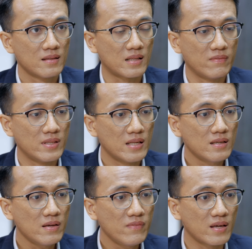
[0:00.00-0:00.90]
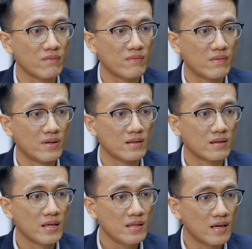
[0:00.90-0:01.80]
tại vì chính cái việc mà mình
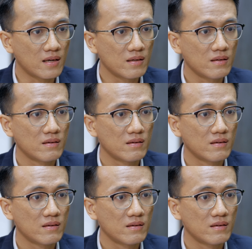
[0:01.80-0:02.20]
kiên nhẫn